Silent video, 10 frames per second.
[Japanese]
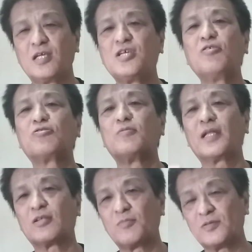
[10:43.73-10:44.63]
火の
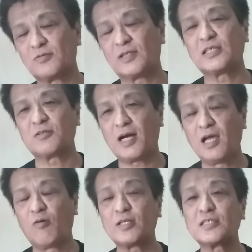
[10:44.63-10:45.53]
車だと思います私
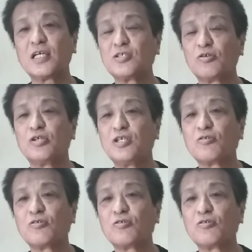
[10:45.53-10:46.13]
は私が一応